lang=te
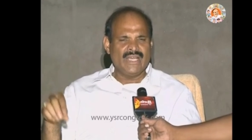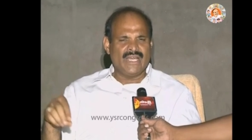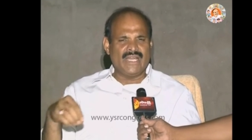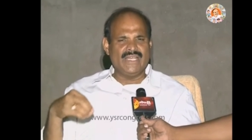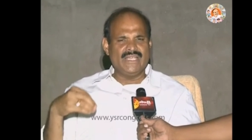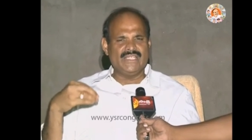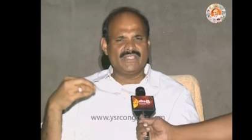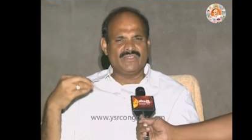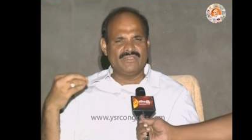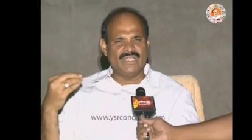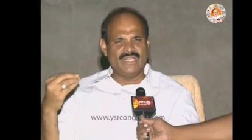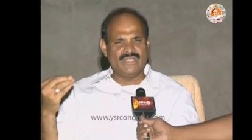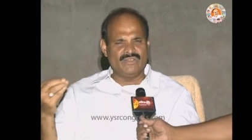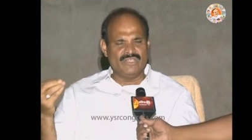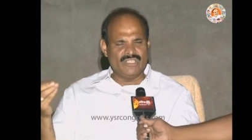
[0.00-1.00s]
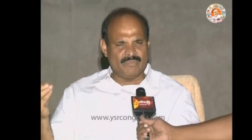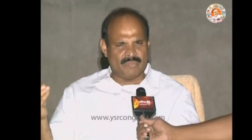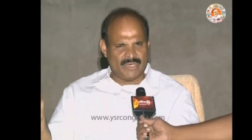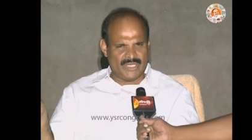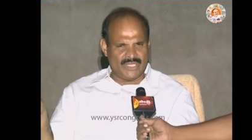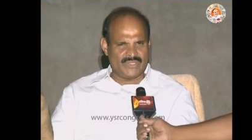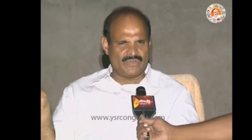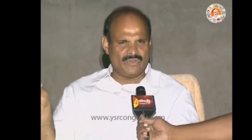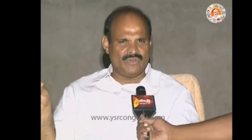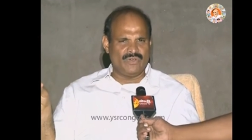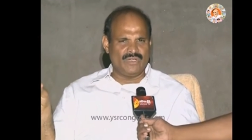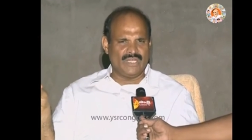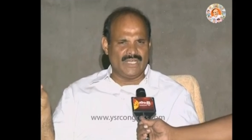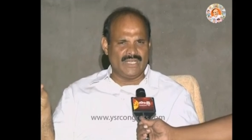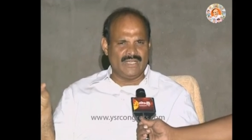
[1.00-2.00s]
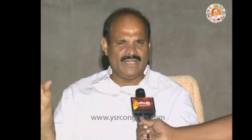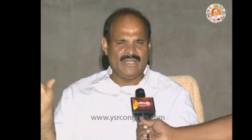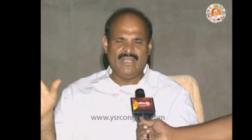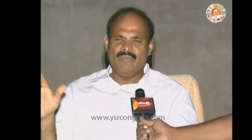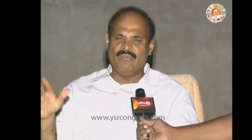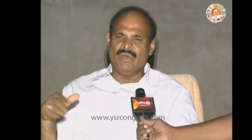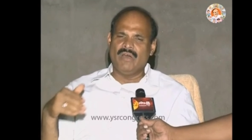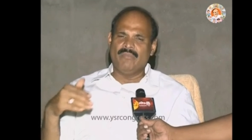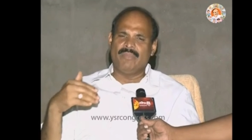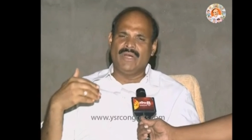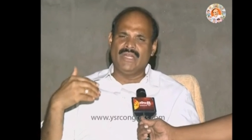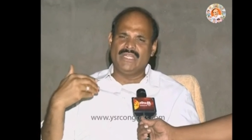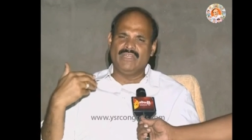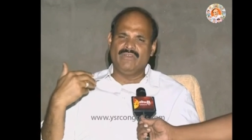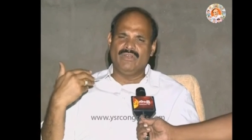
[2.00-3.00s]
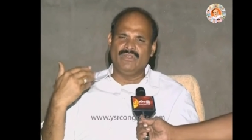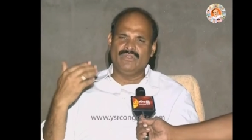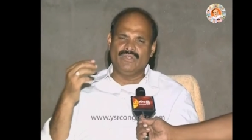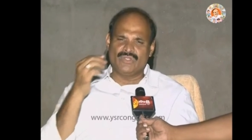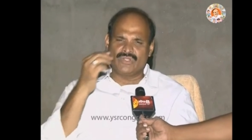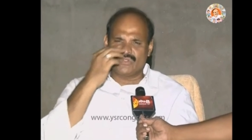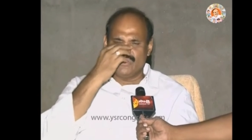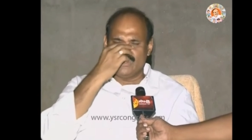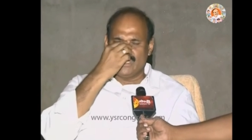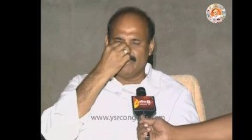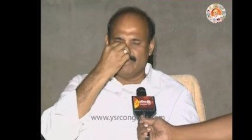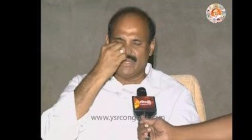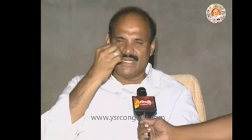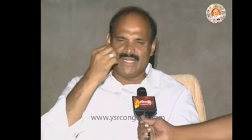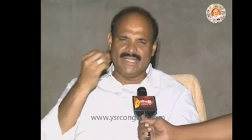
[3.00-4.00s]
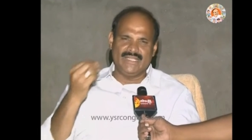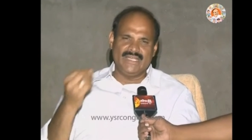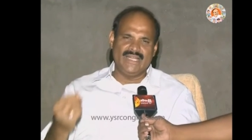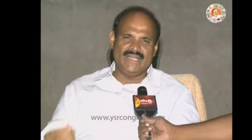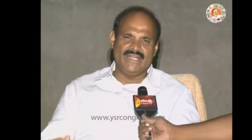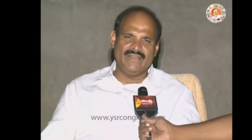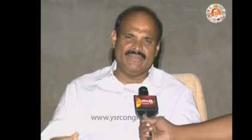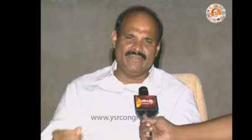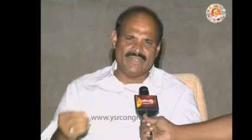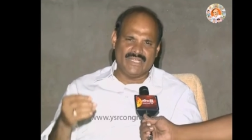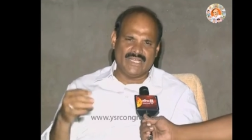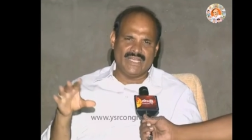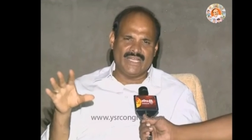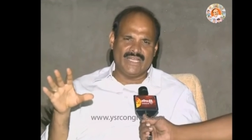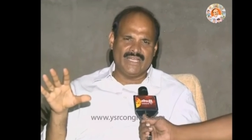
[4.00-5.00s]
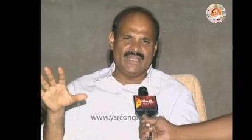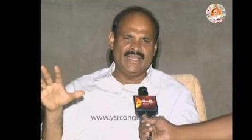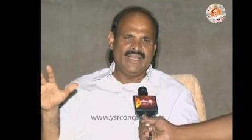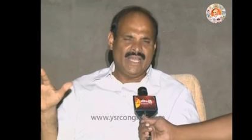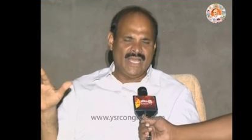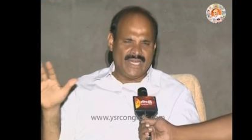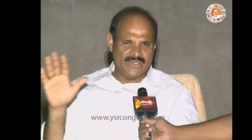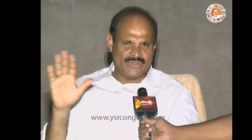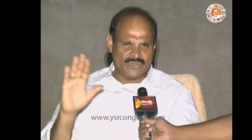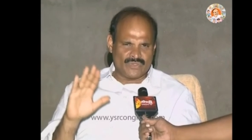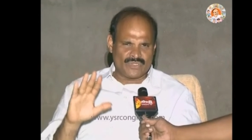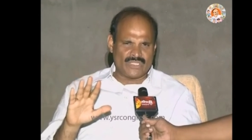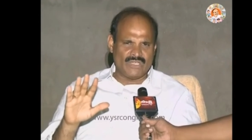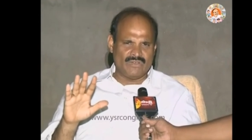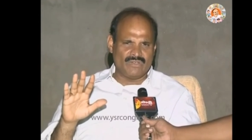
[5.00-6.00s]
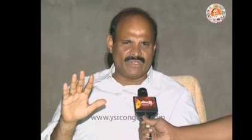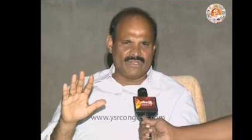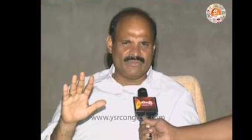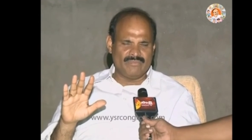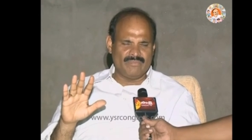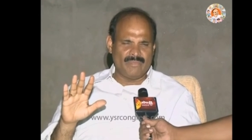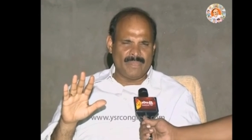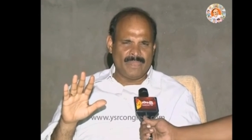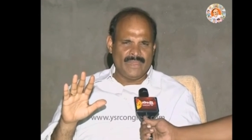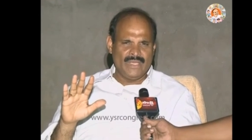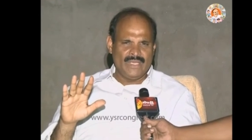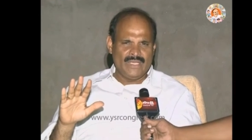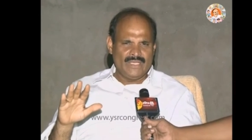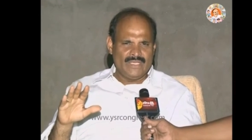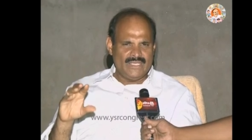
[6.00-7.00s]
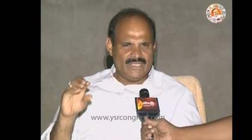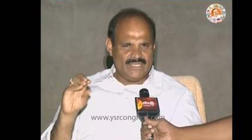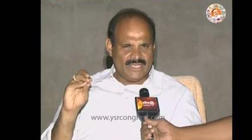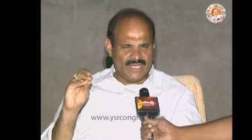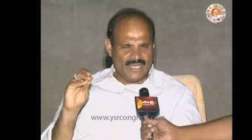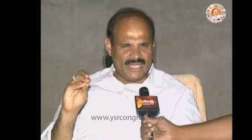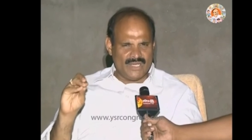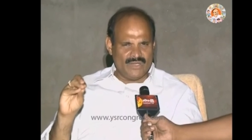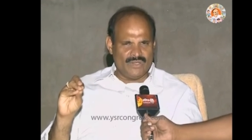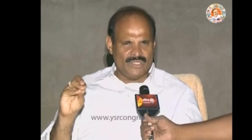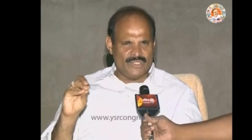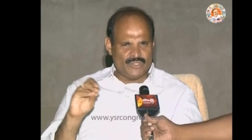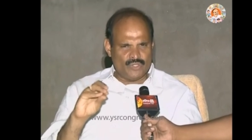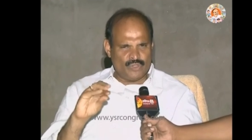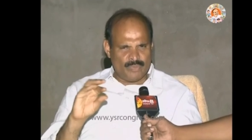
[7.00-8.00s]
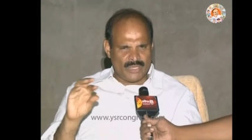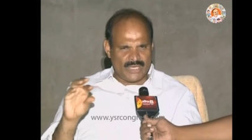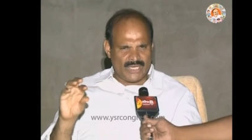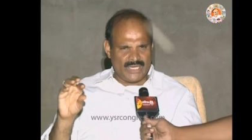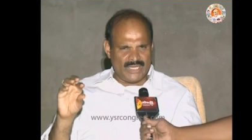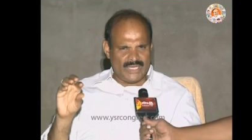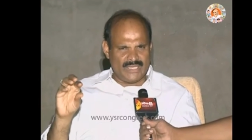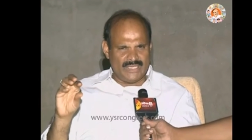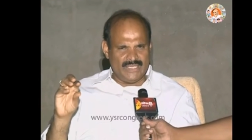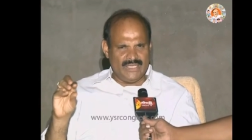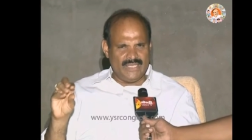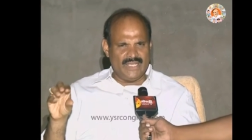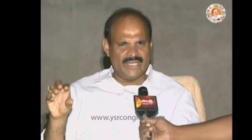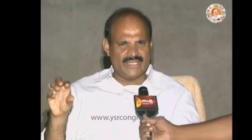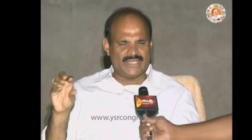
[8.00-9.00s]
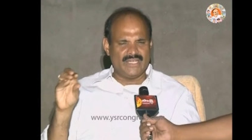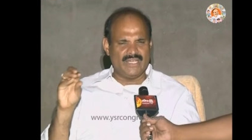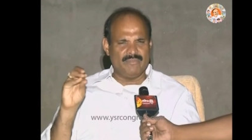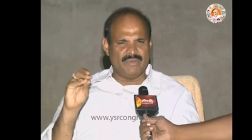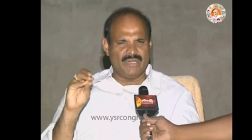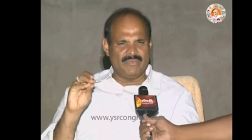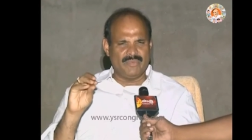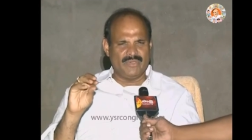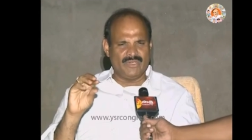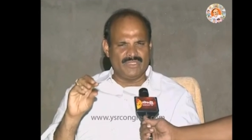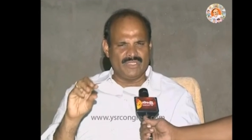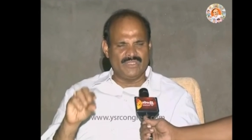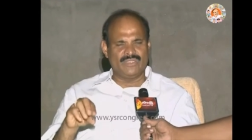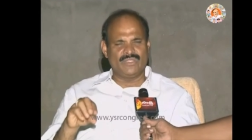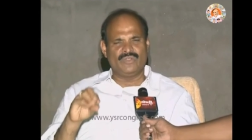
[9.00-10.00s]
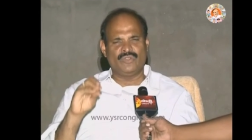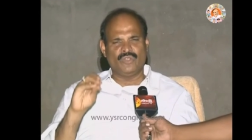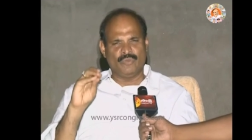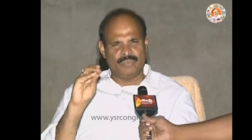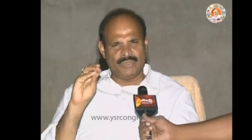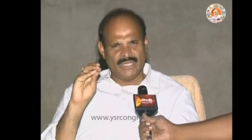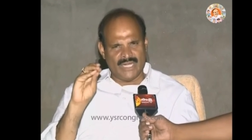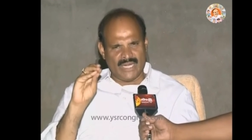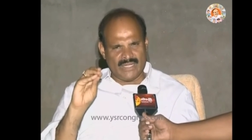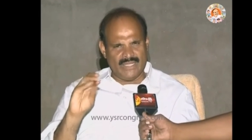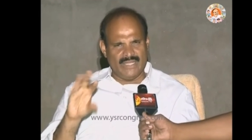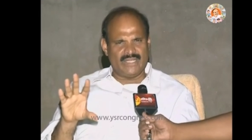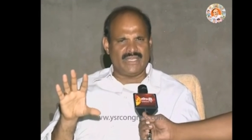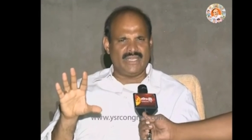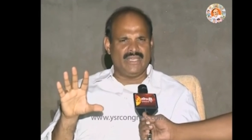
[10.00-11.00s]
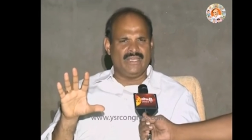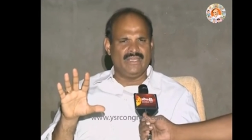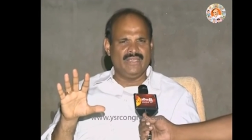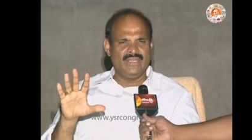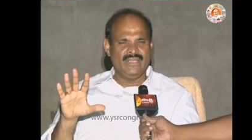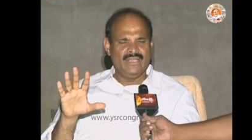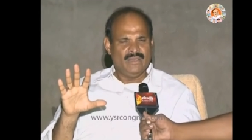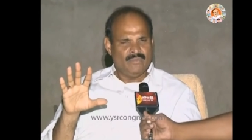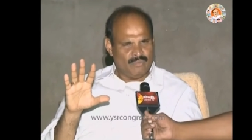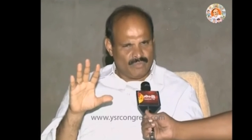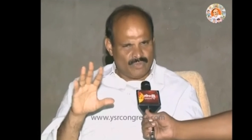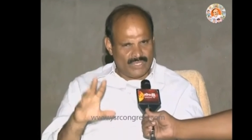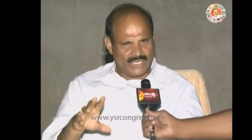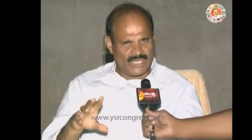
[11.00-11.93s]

కనీసం దాని గురించి పట్టించుకోకుండా మా పార్టీ వాళ్ళు దోసుకుంటే పర్లేదులే అనే విధంగా ఆయన చూస్తూ ఉంటాం ఈ జిల్లాలో ఈ చుట్టుపక్కల ఇరిగేషన్ డిపార్ట్మెంట్లో జరుగుతున్న దోపిడీలన్నిటికీ మూల